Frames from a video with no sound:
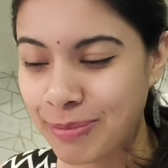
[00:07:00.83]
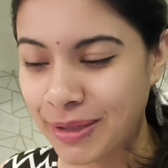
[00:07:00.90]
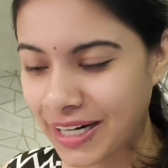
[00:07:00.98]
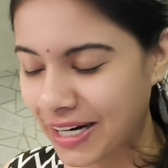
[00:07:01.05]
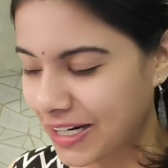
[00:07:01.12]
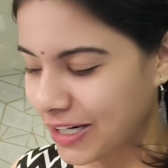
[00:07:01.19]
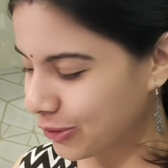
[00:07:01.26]

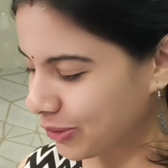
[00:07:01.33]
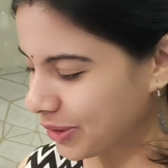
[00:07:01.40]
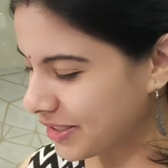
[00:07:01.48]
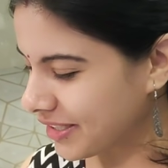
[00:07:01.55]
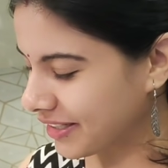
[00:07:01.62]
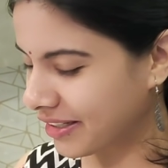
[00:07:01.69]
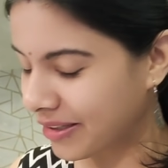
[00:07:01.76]
बना नहीं तो
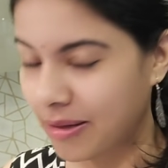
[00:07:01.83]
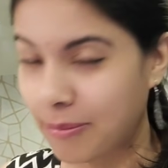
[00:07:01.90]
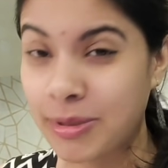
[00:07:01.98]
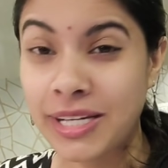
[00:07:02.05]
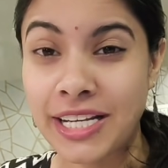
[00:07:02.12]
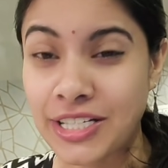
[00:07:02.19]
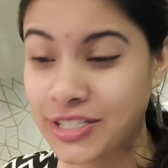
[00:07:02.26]
डिनर का आई
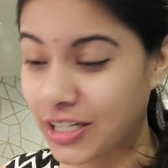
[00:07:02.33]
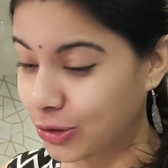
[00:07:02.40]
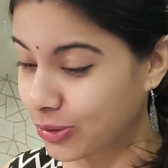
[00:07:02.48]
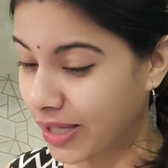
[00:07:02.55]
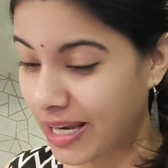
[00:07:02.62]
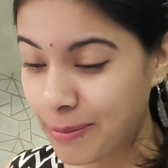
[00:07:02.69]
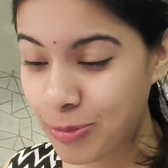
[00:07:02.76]
मीन लंच का तो
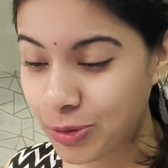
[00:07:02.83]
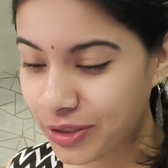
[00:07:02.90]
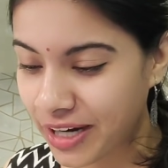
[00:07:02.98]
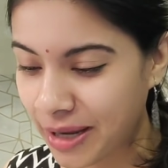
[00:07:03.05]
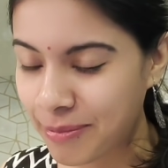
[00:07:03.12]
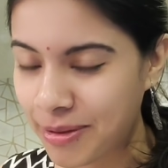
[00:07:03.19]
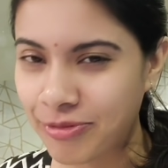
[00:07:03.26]
यही
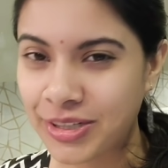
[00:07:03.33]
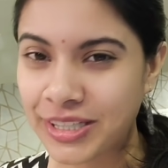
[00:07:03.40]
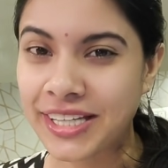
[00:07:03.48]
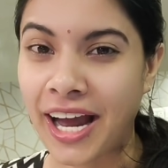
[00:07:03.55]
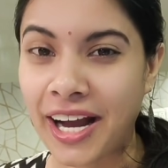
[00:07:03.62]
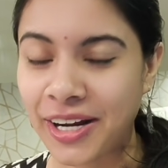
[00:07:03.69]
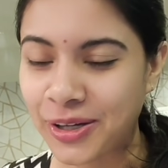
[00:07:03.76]
प्रोग्राम है फिर
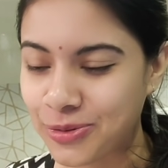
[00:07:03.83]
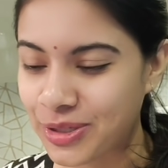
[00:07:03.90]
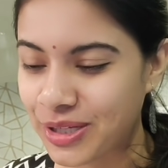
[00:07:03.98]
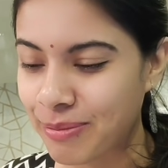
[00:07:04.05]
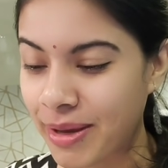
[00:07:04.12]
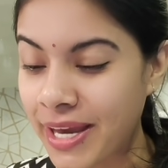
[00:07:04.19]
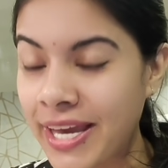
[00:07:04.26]
क्या करूंगी
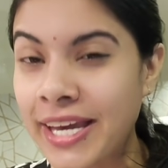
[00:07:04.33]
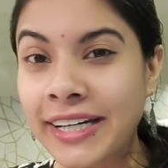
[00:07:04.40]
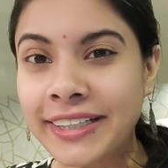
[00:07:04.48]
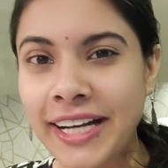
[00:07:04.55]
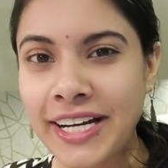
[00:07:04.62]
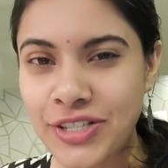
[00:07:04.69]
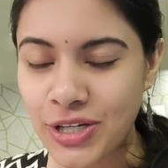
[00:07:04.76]
मैं
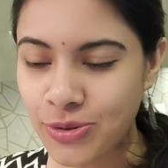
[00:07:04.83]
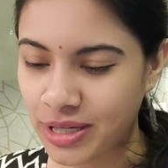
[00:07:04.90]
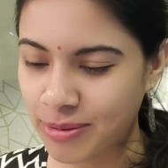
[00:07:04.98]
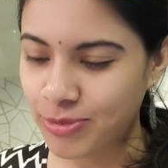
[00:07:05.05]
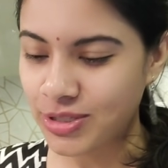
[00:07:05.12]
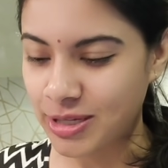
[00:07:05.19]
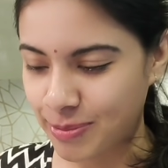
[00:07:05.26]
टेंशन हो गई
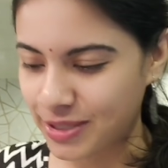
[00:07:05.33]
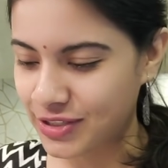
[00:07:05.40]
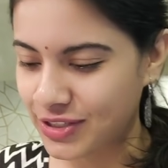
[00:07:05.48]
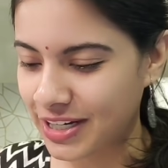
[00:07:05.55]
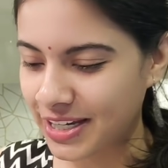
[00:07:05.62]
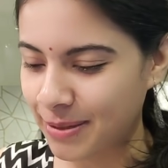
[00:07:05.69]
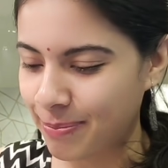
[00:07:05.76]
मुझे पर
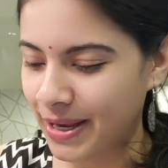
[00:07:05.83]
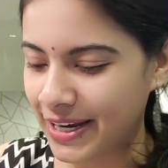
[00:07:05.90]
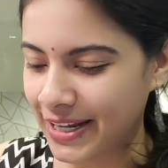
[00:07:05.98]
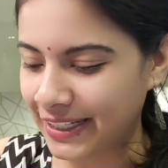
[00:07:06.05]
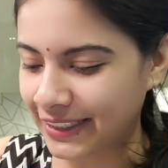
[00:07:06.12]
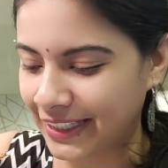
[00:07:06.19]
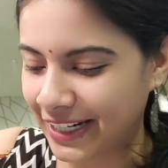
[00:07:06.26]
चलिए पहले
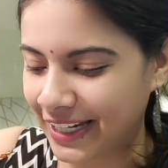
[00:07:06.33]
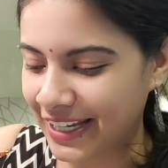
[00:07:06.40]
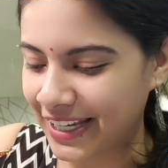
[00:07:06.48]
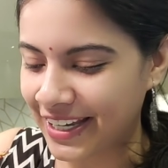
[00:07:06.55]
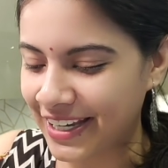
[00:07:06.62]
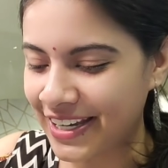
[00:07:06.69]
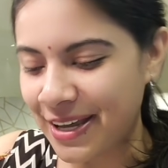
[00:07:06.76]
की तरह ही
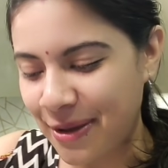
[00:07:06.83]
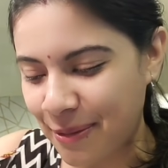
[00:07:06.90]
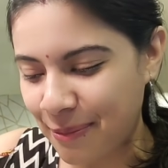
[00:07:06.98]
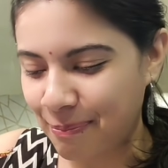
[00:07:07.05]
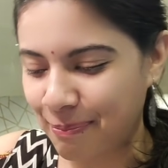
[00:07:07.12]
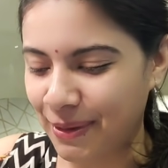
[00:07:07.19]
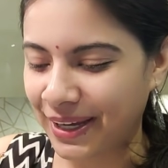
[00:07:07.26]
ये
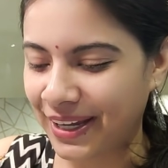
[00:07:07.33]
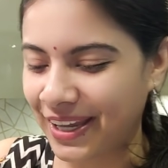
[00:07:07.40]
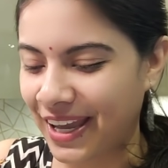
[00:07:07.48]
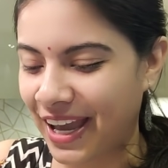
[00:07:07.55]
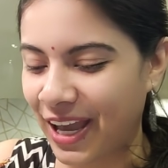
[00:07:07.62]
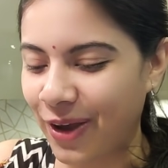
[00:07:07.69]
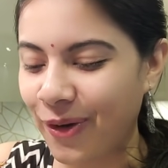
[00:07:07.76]
पक
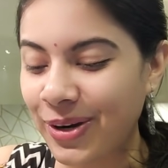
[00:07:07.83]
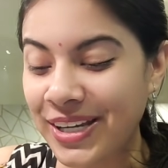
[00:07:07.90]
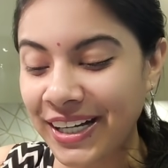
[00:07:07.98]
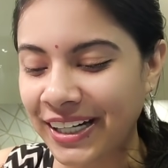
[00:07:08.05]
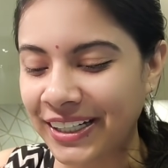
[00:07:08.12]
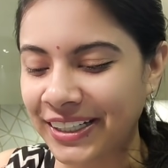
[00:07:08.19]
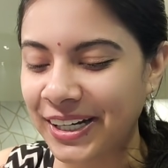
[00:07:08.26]
गया है और ये
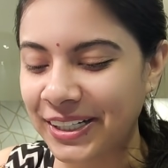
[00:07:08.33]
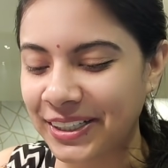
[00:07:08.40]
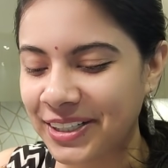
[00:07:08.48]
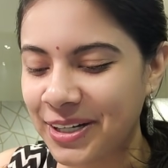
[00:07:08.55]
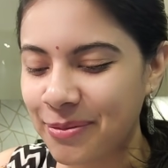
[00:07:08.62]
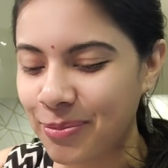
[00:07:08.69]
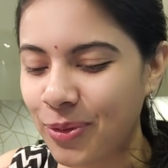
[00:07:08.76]
खट्टा खट्टा
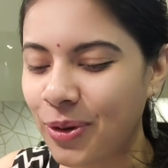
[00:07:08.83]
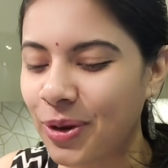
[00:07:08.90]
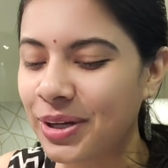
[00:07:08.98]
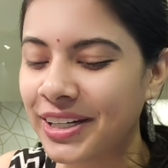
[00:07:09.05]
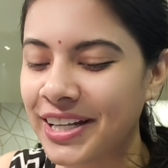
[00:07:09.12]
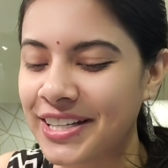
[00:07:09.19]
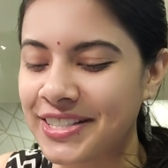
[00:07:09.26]
ना
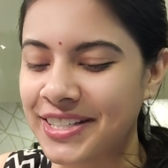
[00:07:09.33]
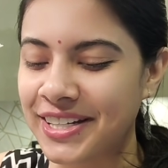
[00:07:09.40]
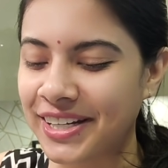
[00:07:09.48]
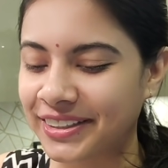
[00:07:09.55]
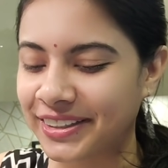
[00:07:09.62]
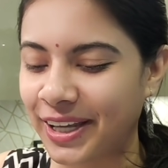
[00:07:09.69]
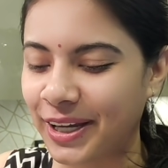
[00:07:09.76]
बहुत टेस्टी
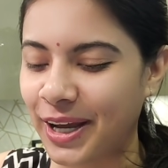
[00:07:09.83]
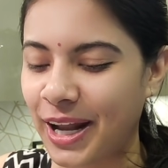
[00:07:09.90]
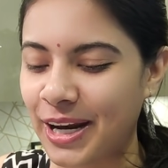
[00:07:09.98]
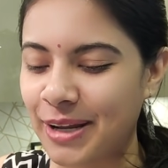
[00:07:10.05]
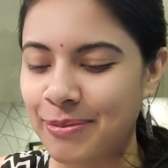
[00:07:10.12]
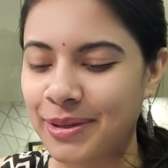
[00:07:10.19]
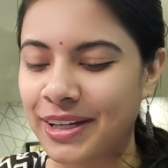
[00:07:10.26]
लगता है
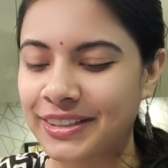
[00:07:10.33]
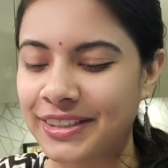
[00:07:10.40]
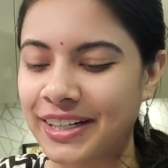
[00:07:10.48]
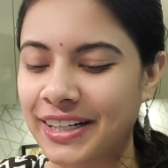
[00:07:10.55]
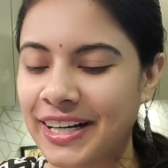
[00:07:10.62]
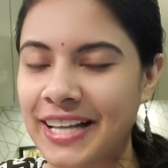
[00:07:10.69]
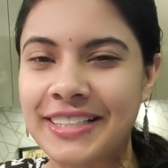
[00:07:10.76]
खाने में
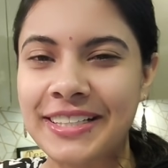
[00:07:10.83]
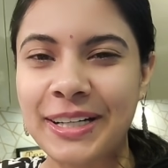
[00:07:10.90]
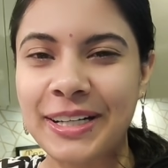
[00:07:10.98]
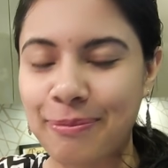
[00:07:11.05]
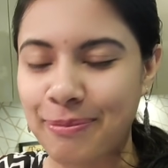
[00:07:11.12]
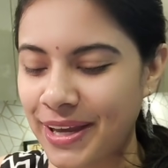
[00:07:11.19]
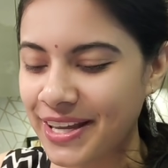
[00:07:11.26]
अदरक लहसुन का
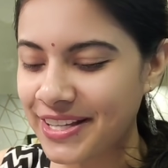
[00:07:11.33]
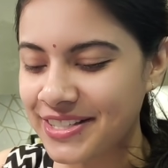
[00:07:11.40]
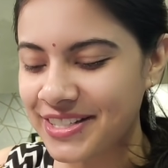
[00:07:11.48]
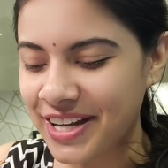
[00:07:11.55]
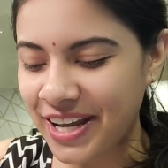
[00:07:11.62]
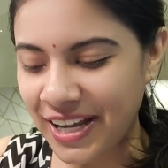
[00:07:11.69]
पेस्ट